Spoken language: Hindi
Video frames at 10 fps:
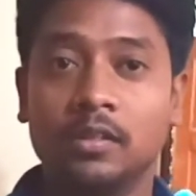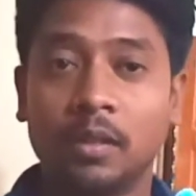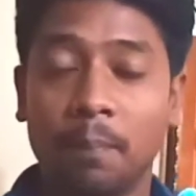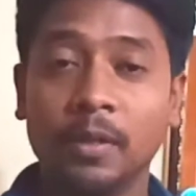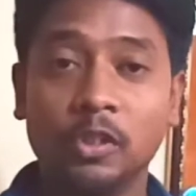
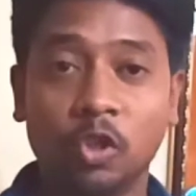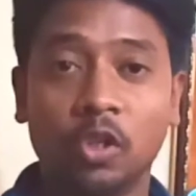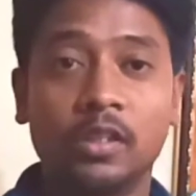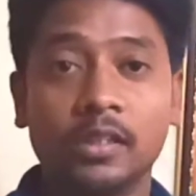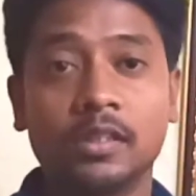छप्पन
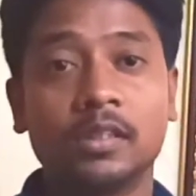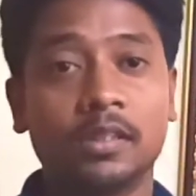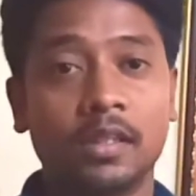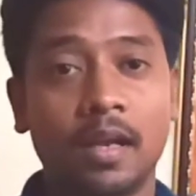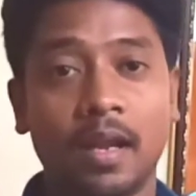चौंतीस
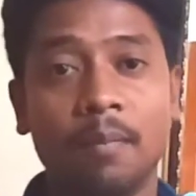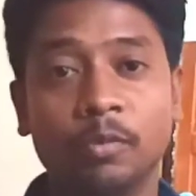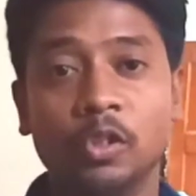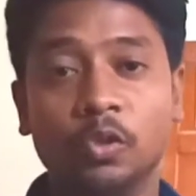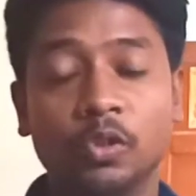करके आप
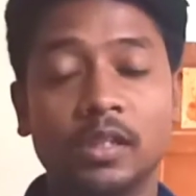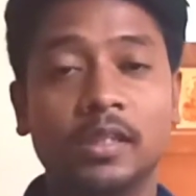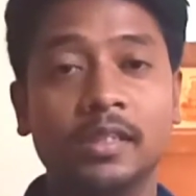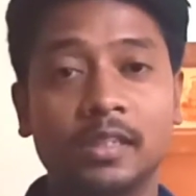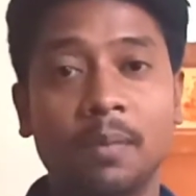मुझे ढूंढ
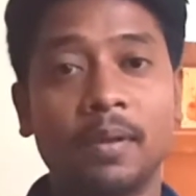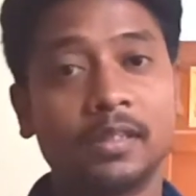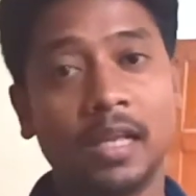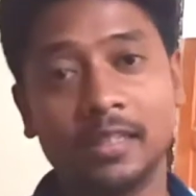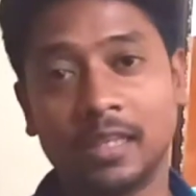सकते हैं इंस्टा पर
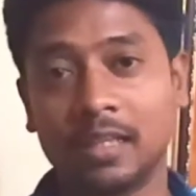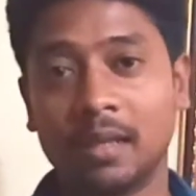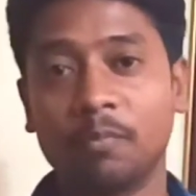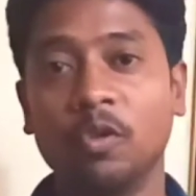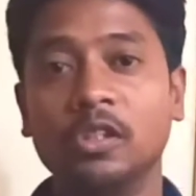साथ ही साथ
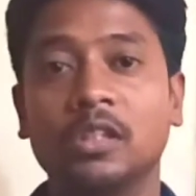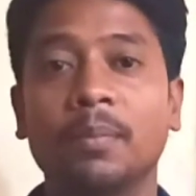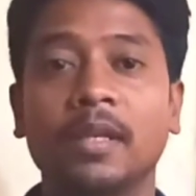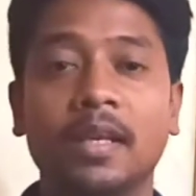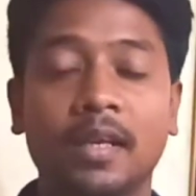आपको नीचे
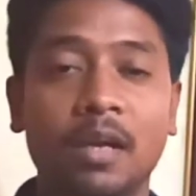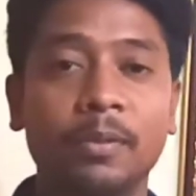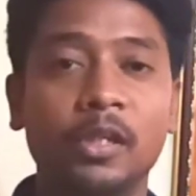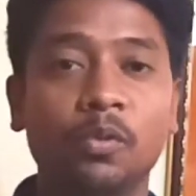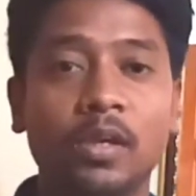मैं लिख कर
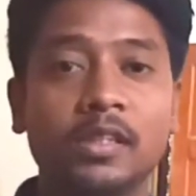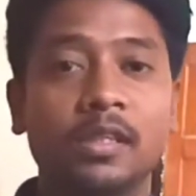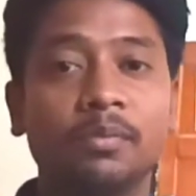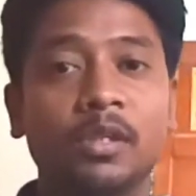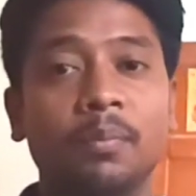भी दे दूंगा
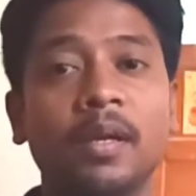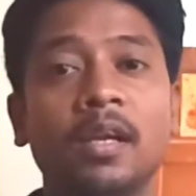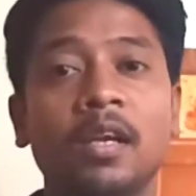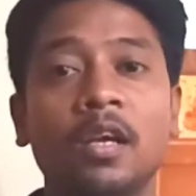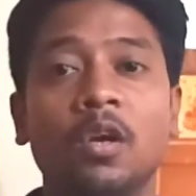डिस्क्रिप्शन में
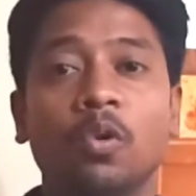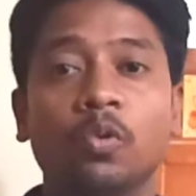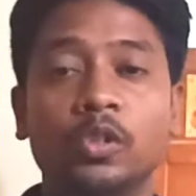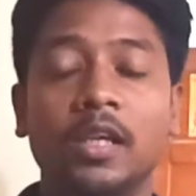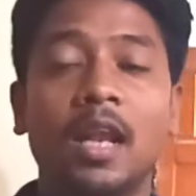
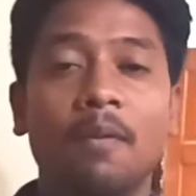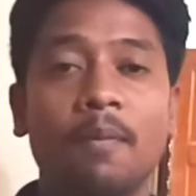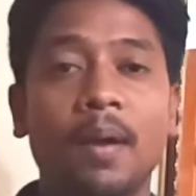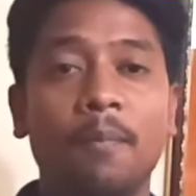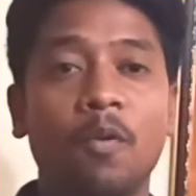उसके
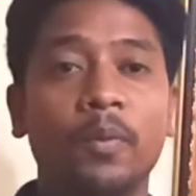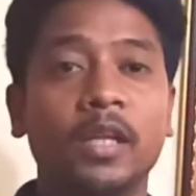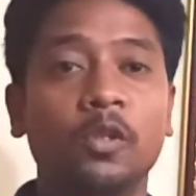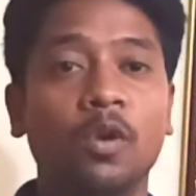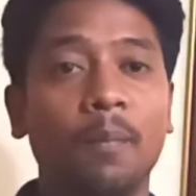अलावा मैं आपको
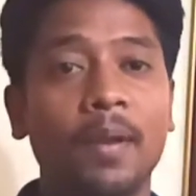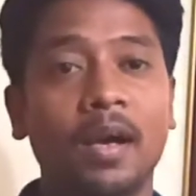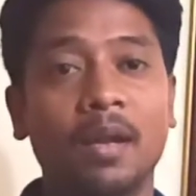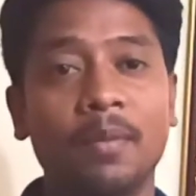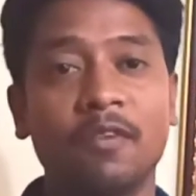बता दूं आपने
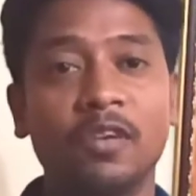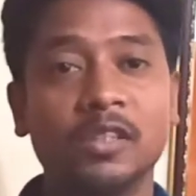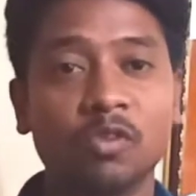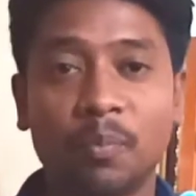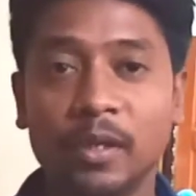अगर मेरे
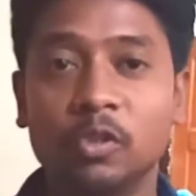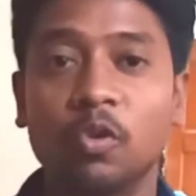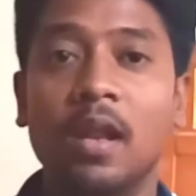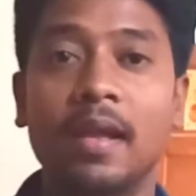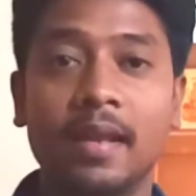फेसबुक पेज
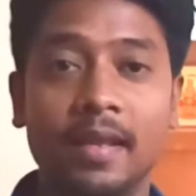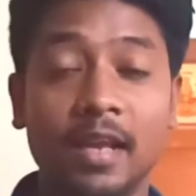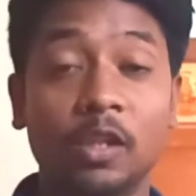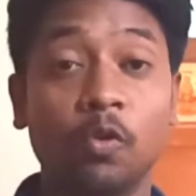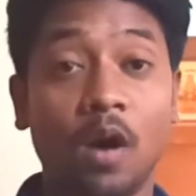को लाइक नहीं
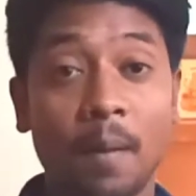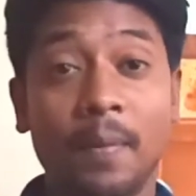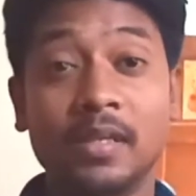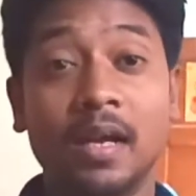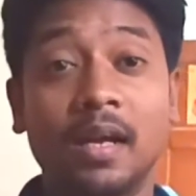किया तो वहाँ
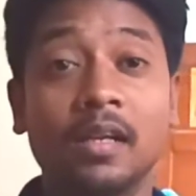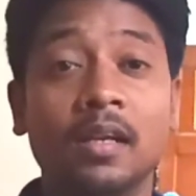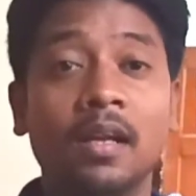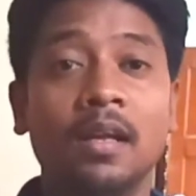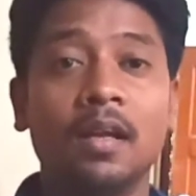पर जाकर
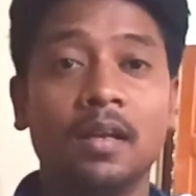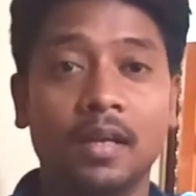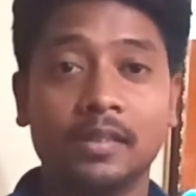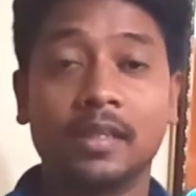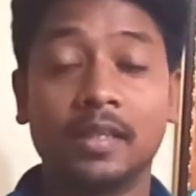
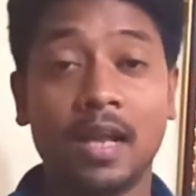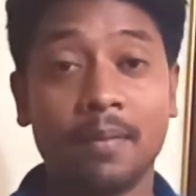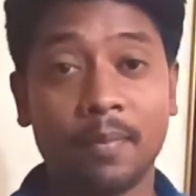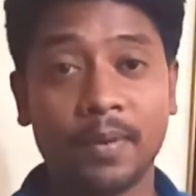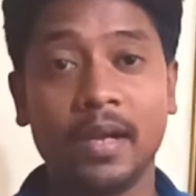कर सकते हैं
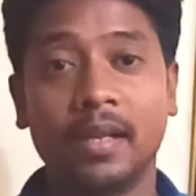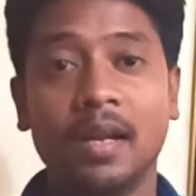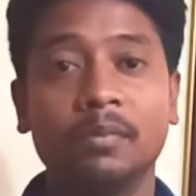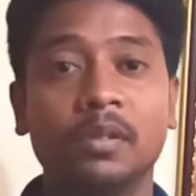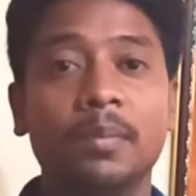अपडेट के
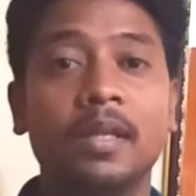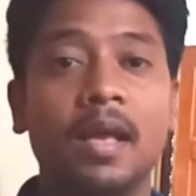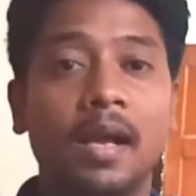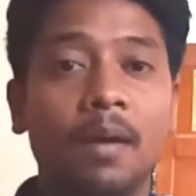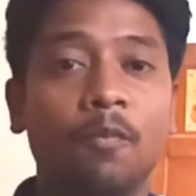नाम से मिल
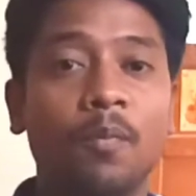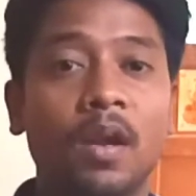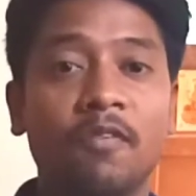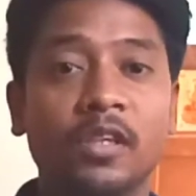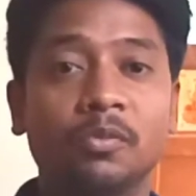जाएगा आपको
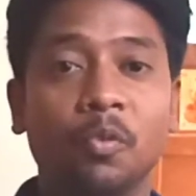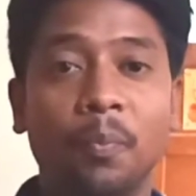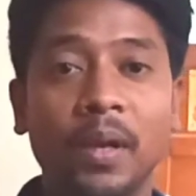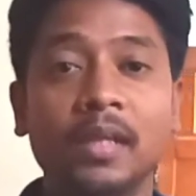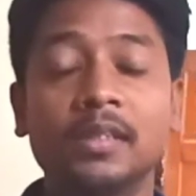मेरा फेसबुक
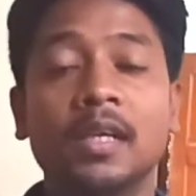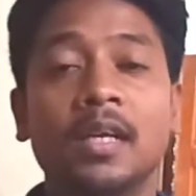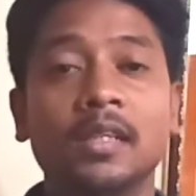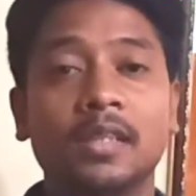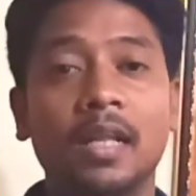पेज
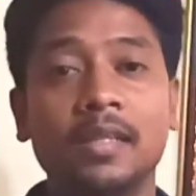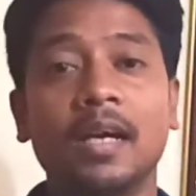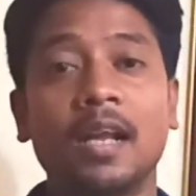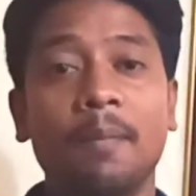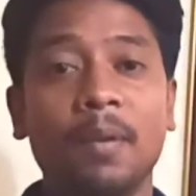साथ ही
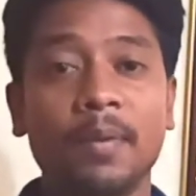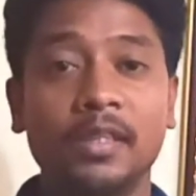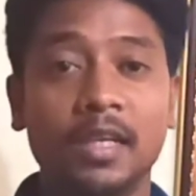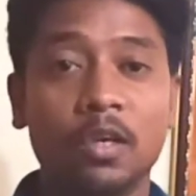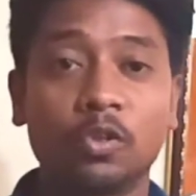अगर आपने
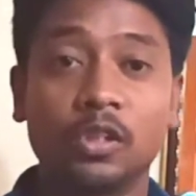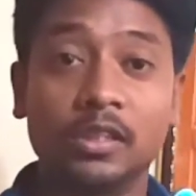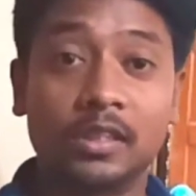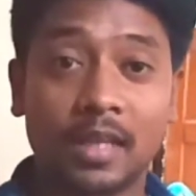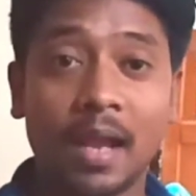मेरे चैनल को
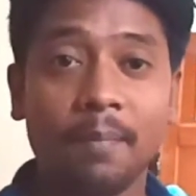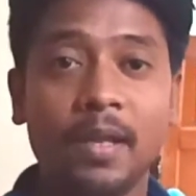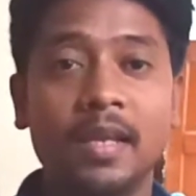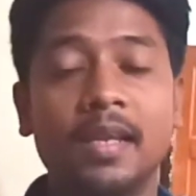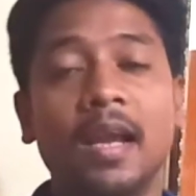सब्सक्राइब
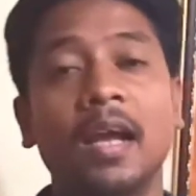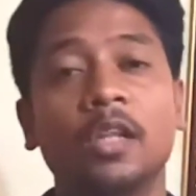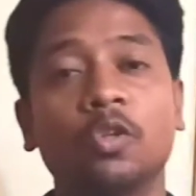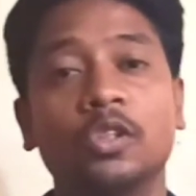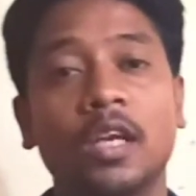नहीं किया
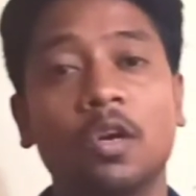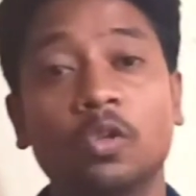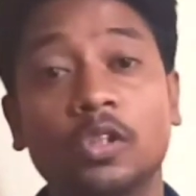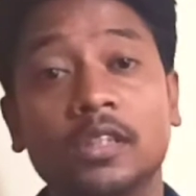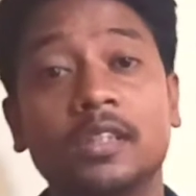है तो चैनल
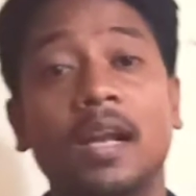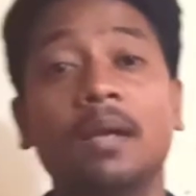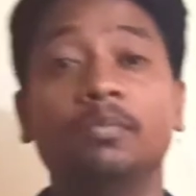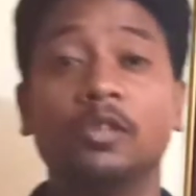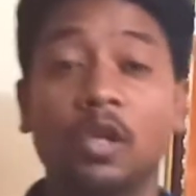को
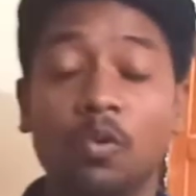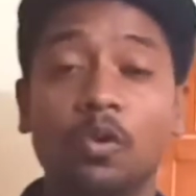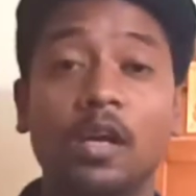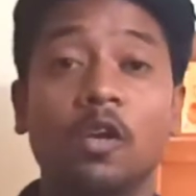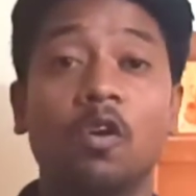सब्सक्राइब
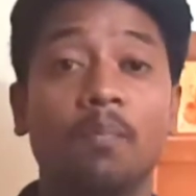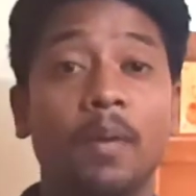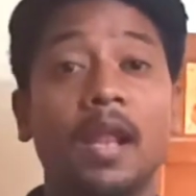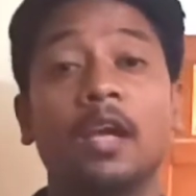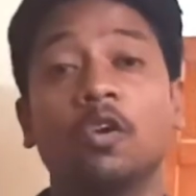जरूर करें और
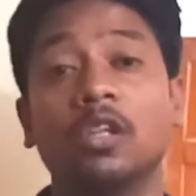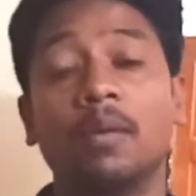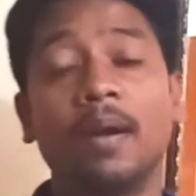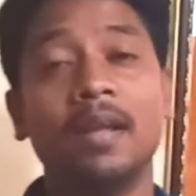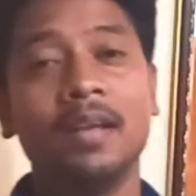बेल आइकॉन
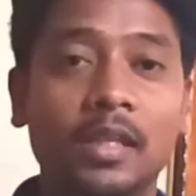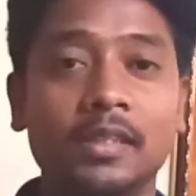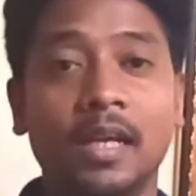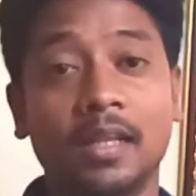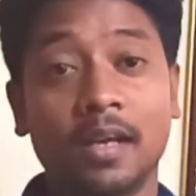दबाएं साथ
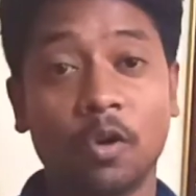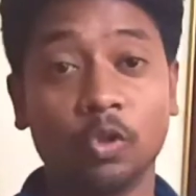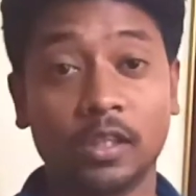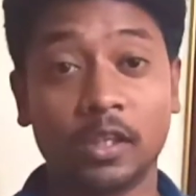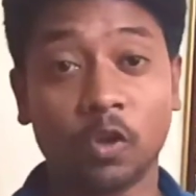ही साथ अगर
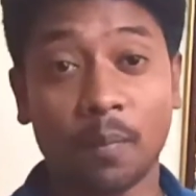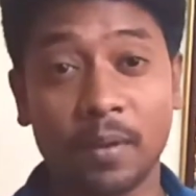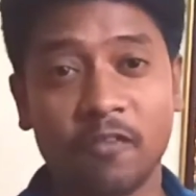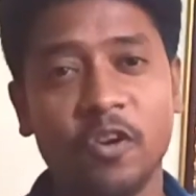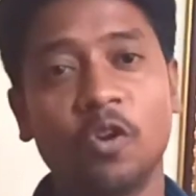हो सके तो आप
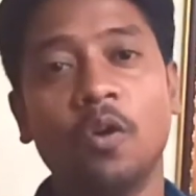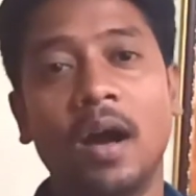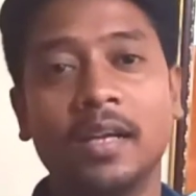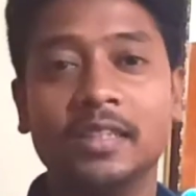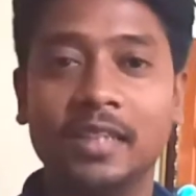मेरी वीडियो को
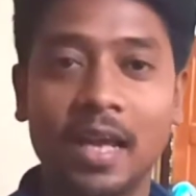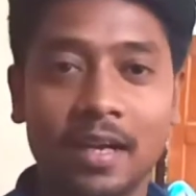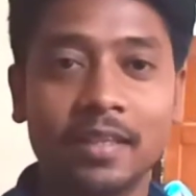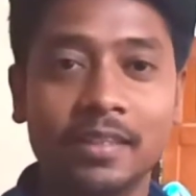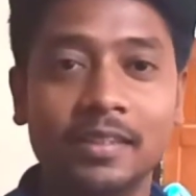आगे
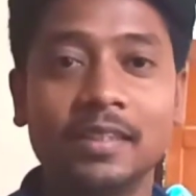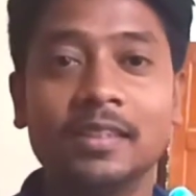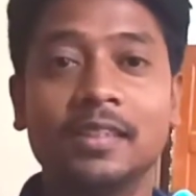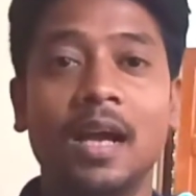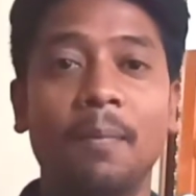शेयर कर दीजिए
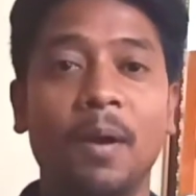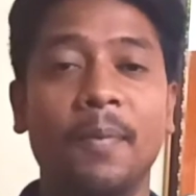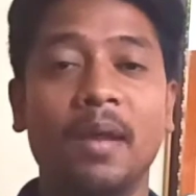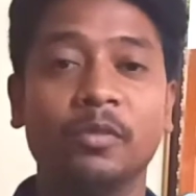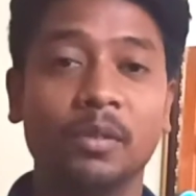जिससे आपका
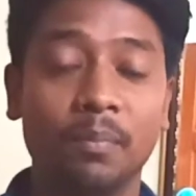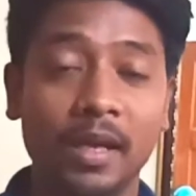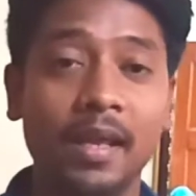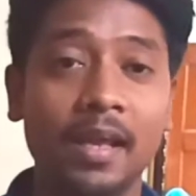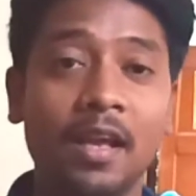प्यार मुझे
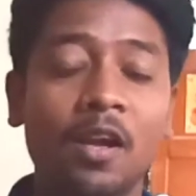मिले